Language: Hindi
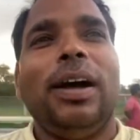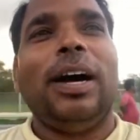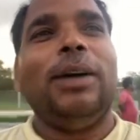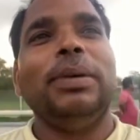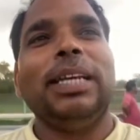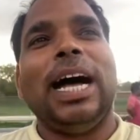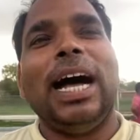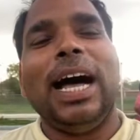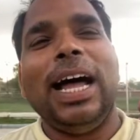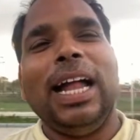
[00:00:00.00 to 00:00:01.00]
अब
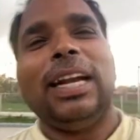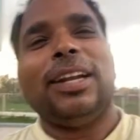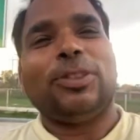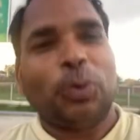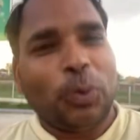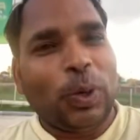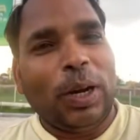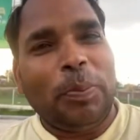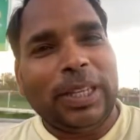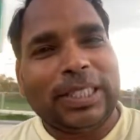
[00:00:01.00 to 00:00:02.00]
यहाँ न तो गूगल
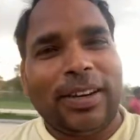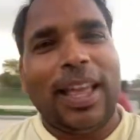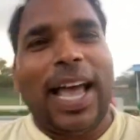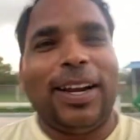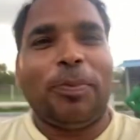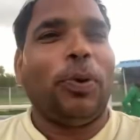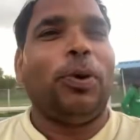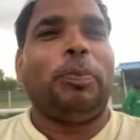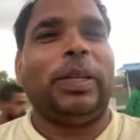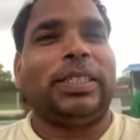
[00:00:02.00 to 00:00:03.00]
पे चल रहा है न फ़ोन
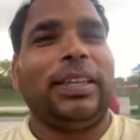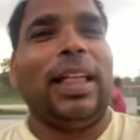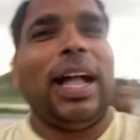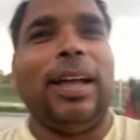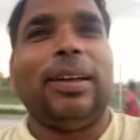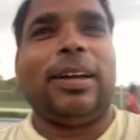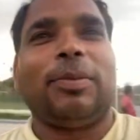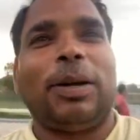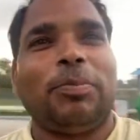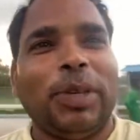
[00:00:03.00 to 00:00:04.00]
पे चल रहा है
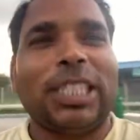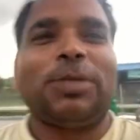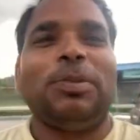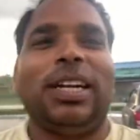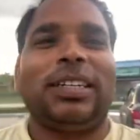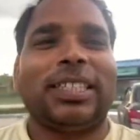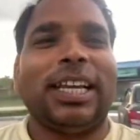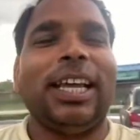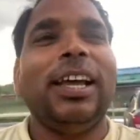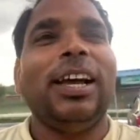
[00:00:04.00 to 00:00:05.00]
लगभग 20 मिनट से
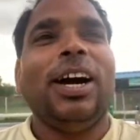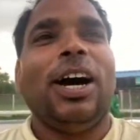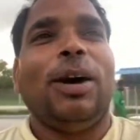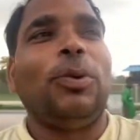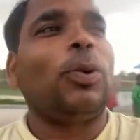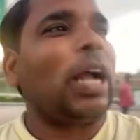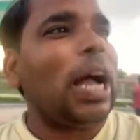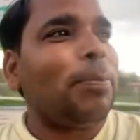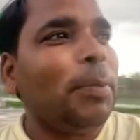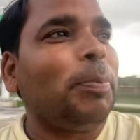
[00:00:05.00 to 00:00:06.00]
हम लोग
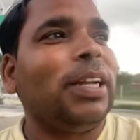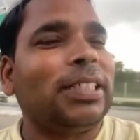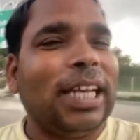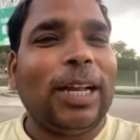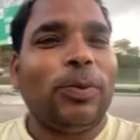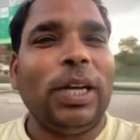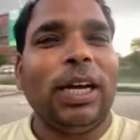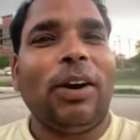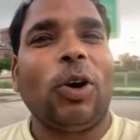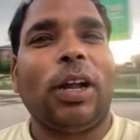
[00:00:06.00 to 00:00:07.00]
काफ़ी परेशान हुए
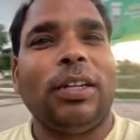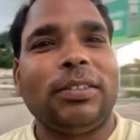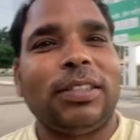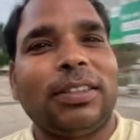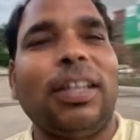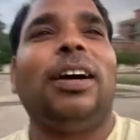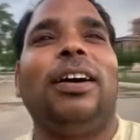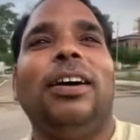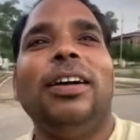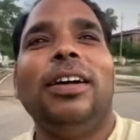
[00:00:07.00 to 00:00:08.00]
और अंततः
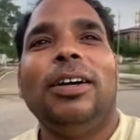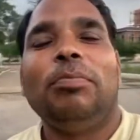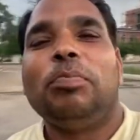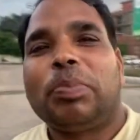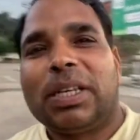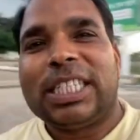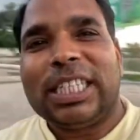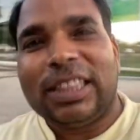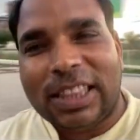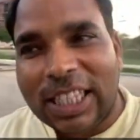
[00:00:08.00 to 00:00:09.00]
किसी
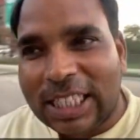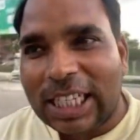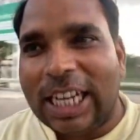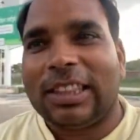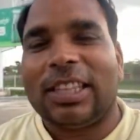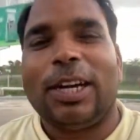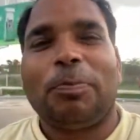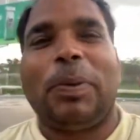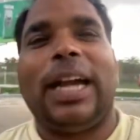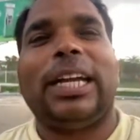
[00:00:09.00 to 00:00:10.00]
तीसरे थर्ड
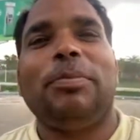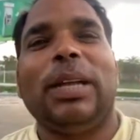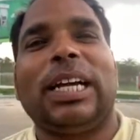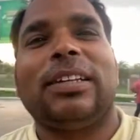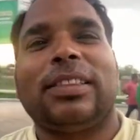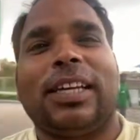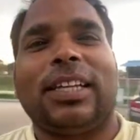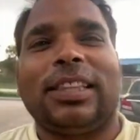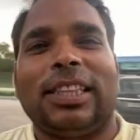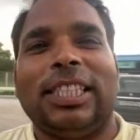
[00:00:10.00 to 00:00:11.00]
पार्टी में करते
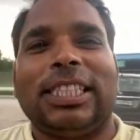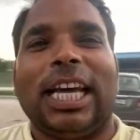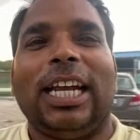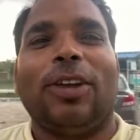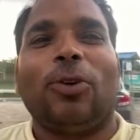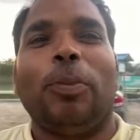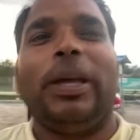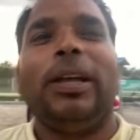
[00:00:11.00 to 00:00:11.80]
करते तीन चार लड़कों में